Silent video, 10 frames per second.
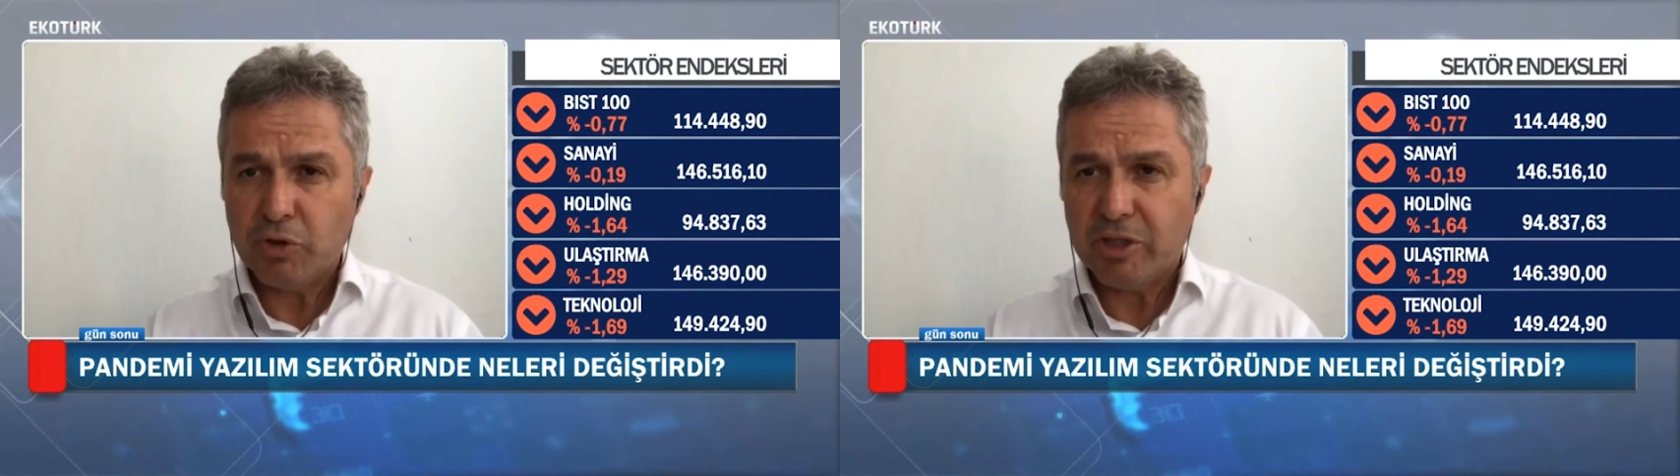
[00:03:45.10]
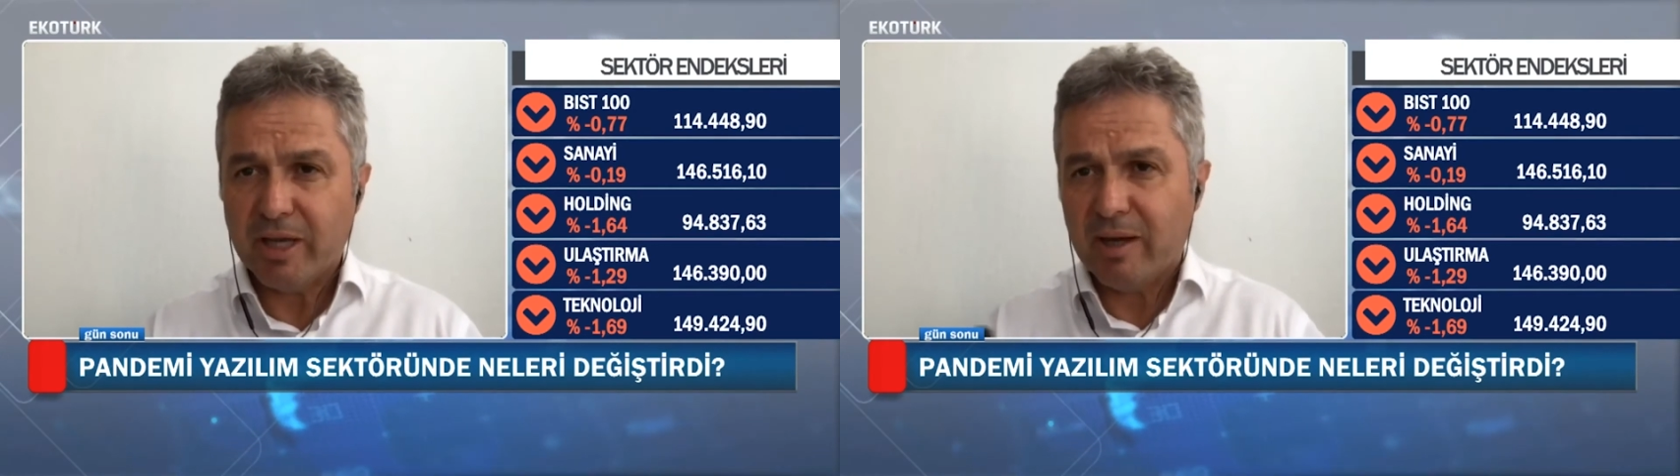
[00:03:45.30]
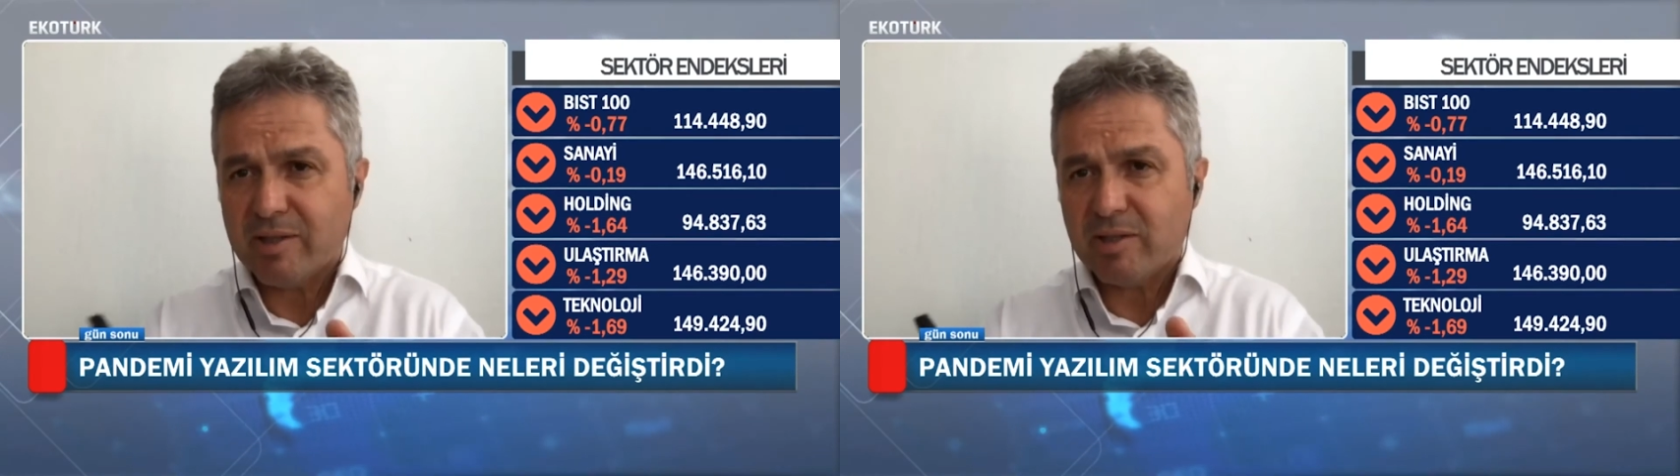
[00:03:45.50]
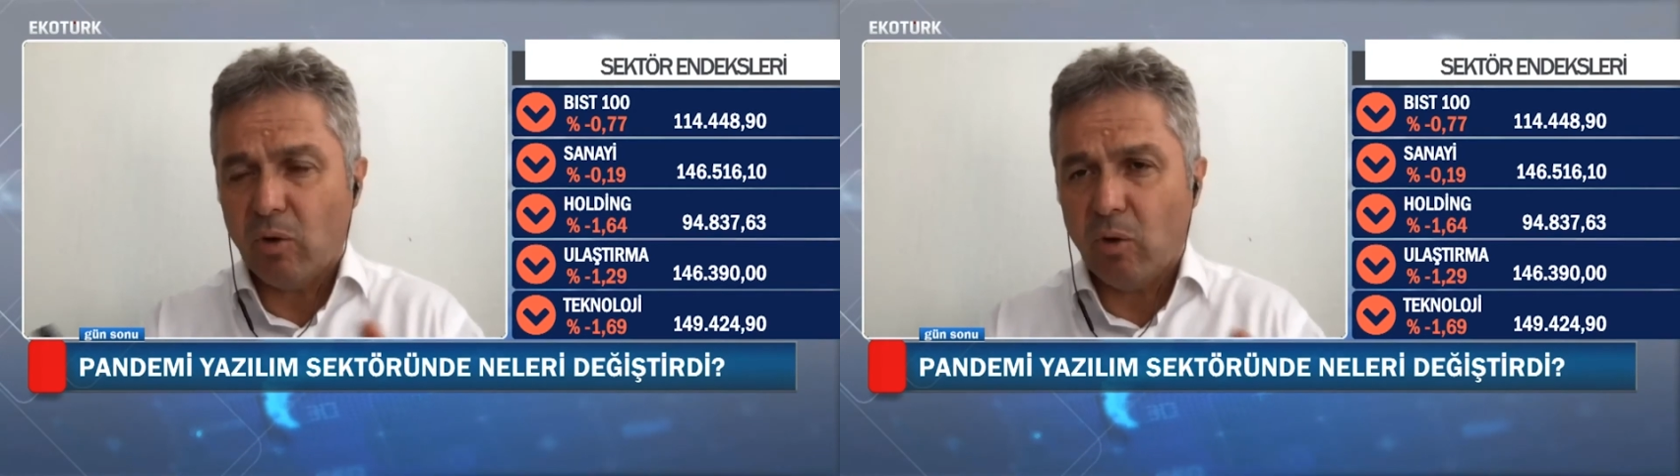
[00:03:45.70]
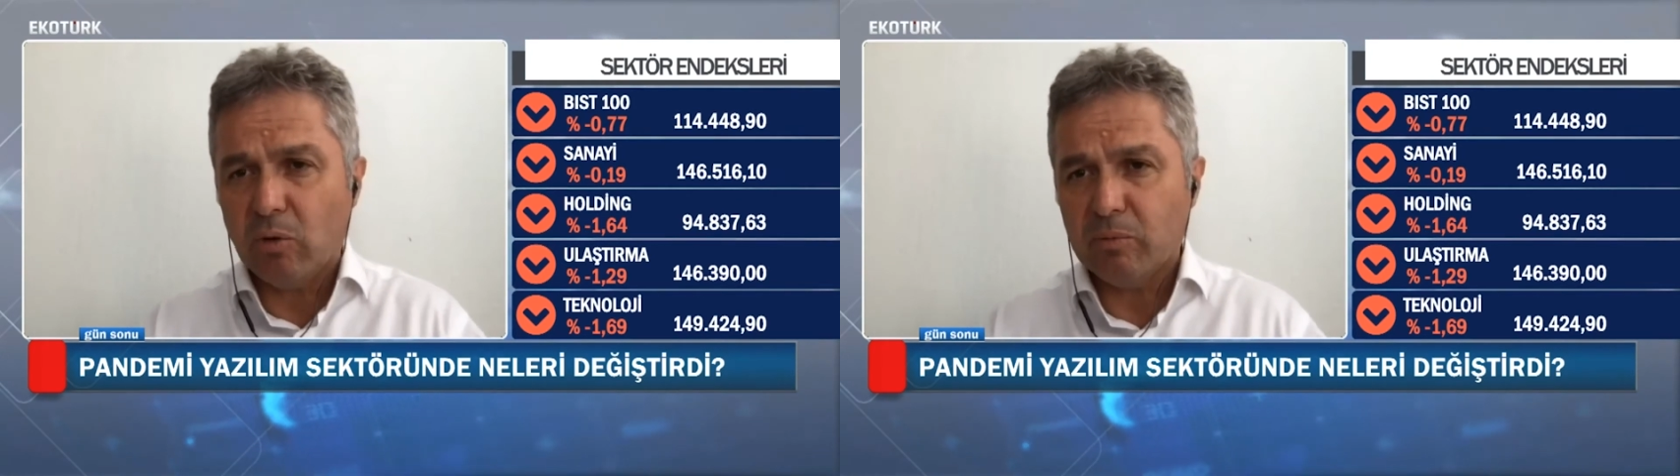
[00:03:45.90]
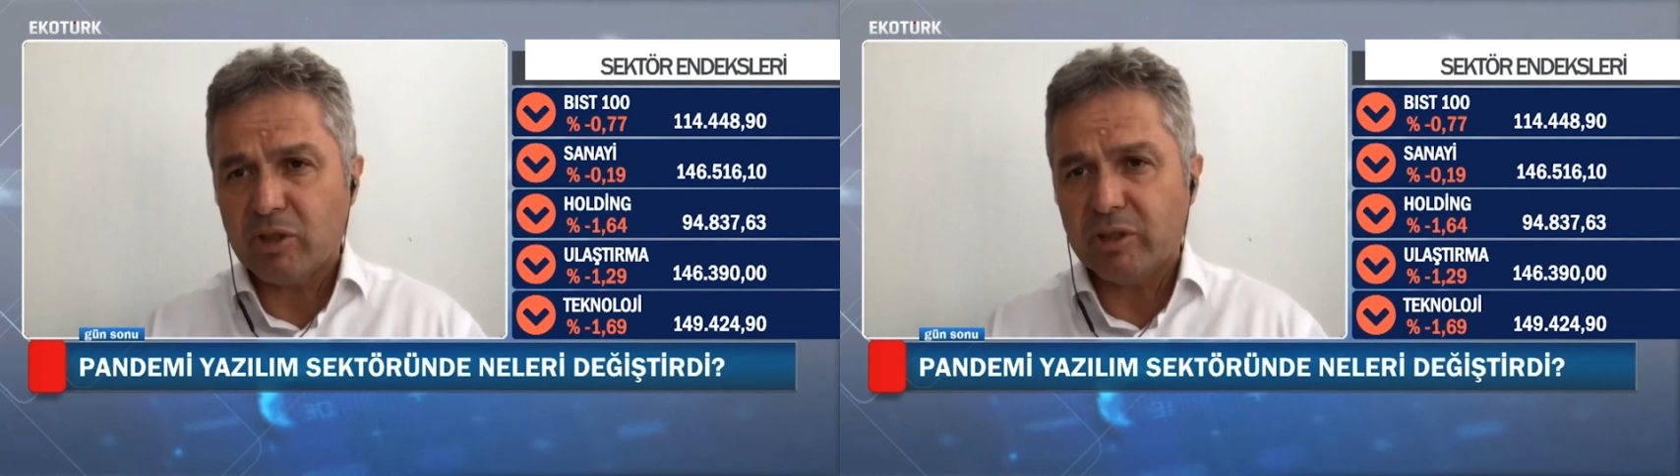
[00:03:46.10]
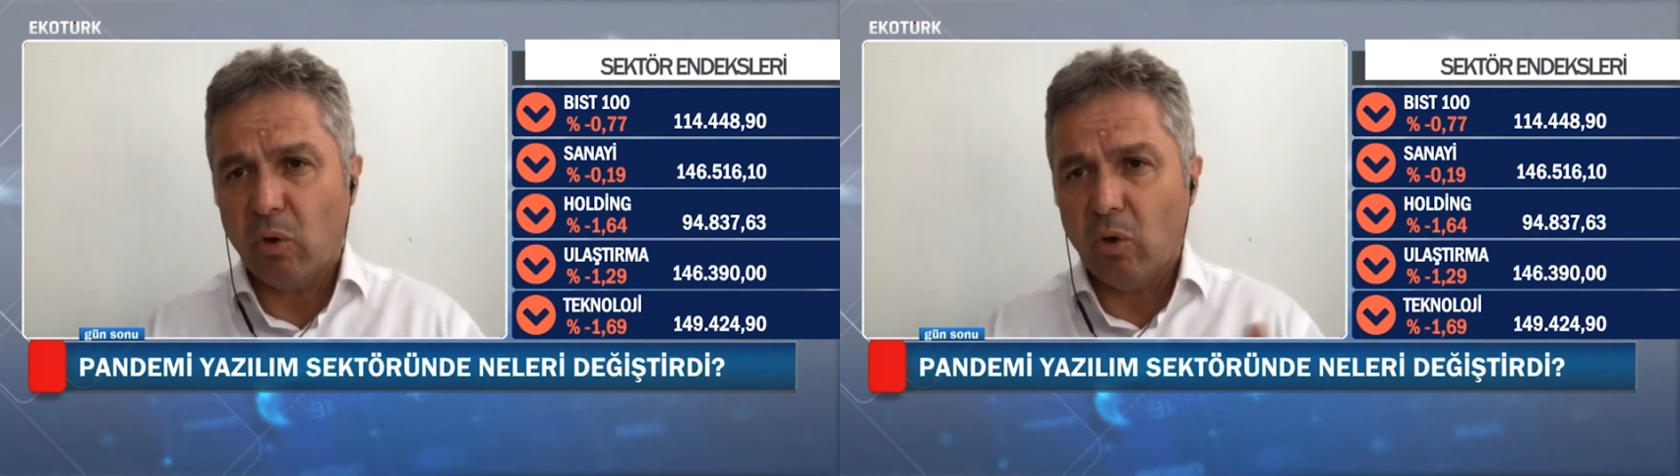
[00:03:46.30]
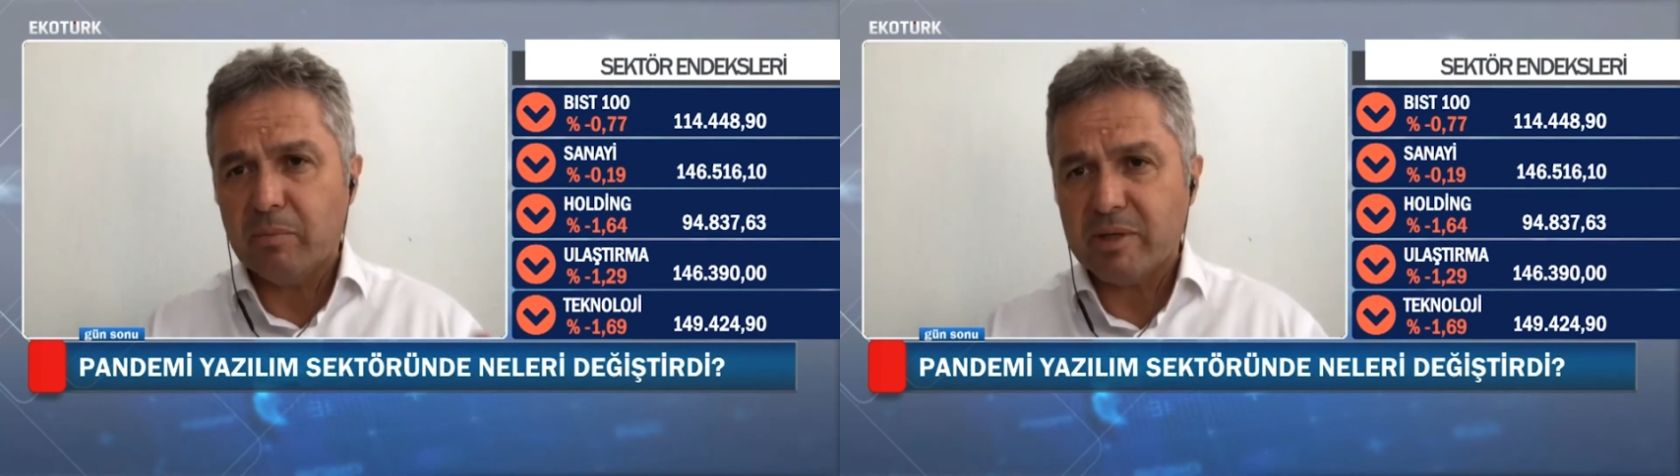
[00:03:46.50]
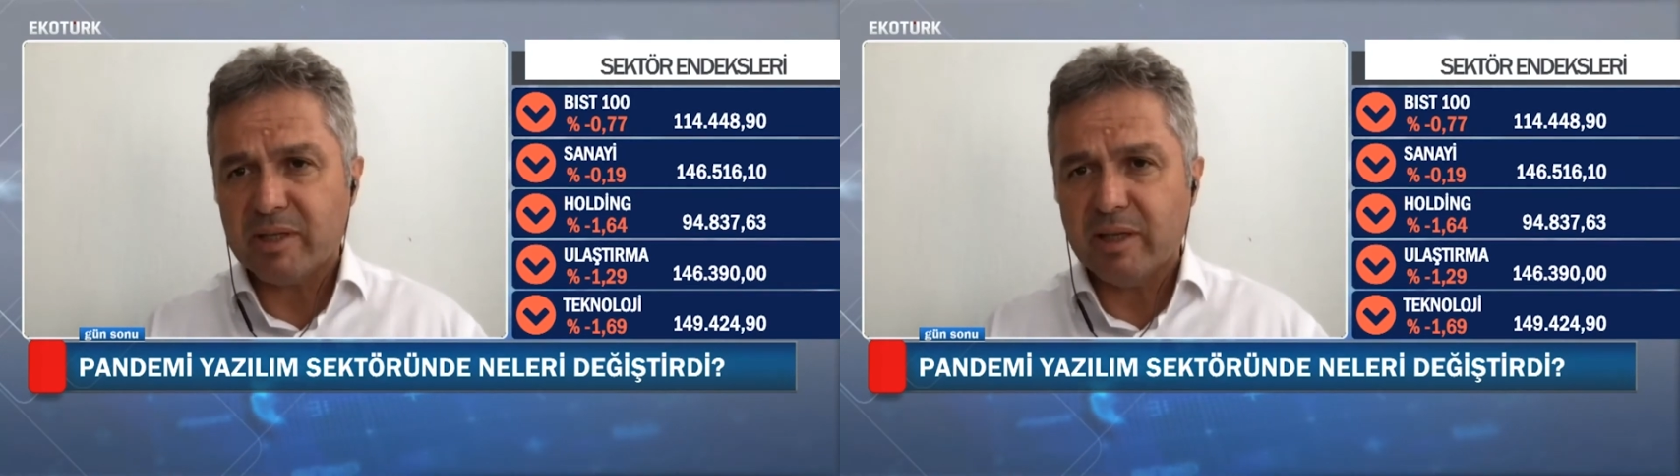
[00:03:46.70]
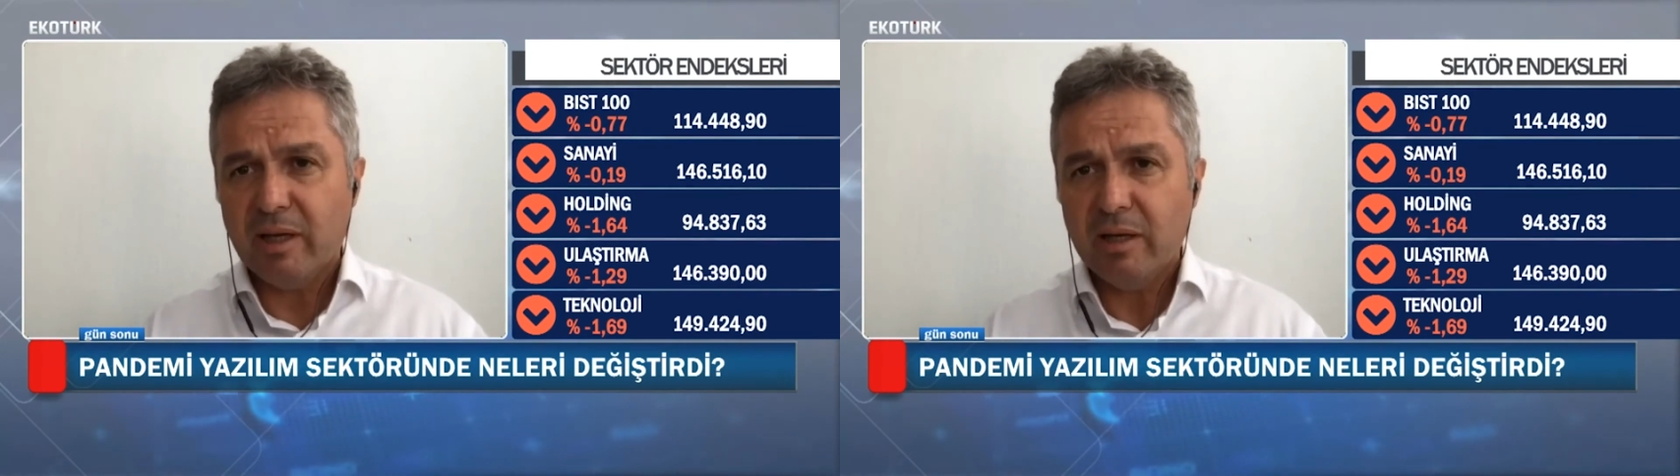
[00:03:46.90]
önceden hasta olsa da
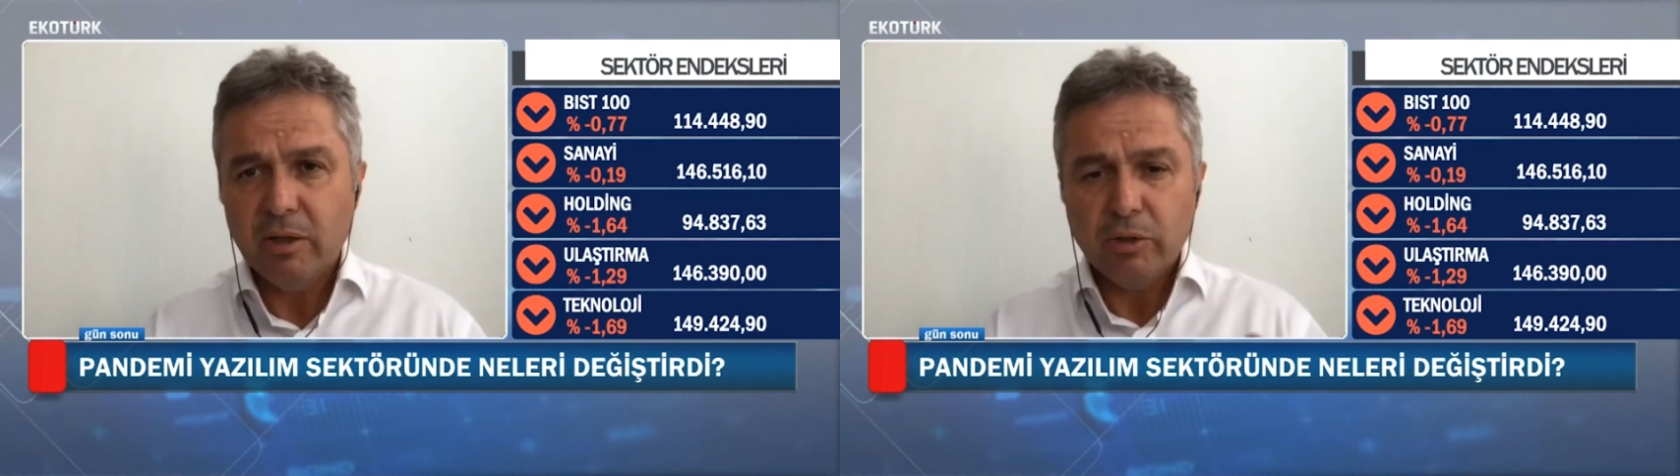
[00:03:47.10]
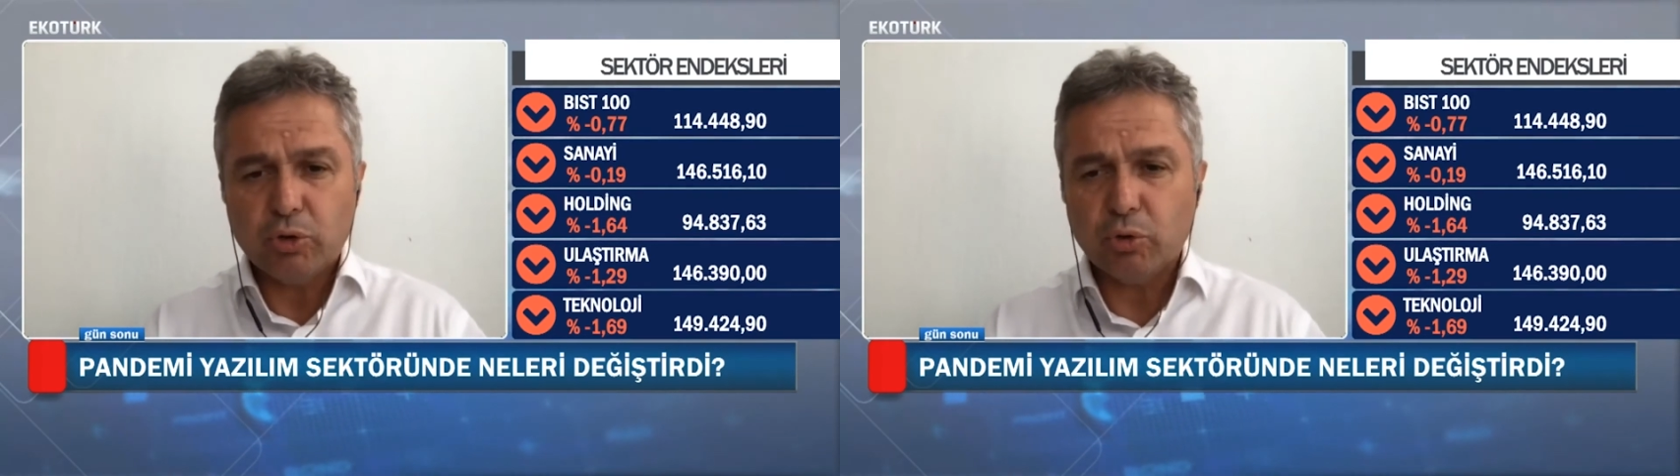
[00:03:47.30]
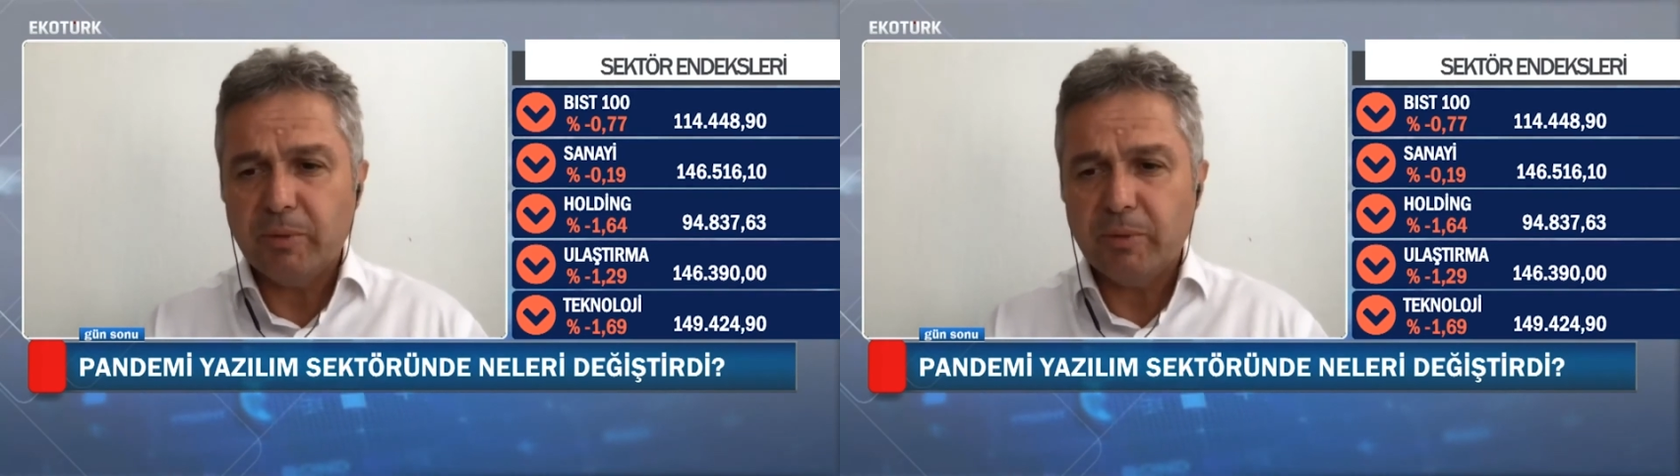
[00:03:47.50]
olmasa da